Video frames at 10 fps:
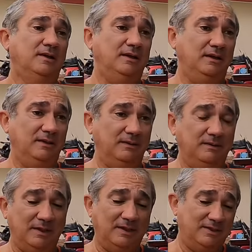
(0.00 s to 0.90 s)
e
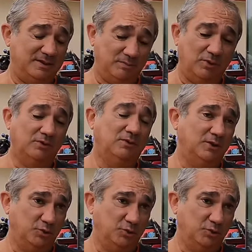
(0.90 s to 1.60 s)
anche se Bronton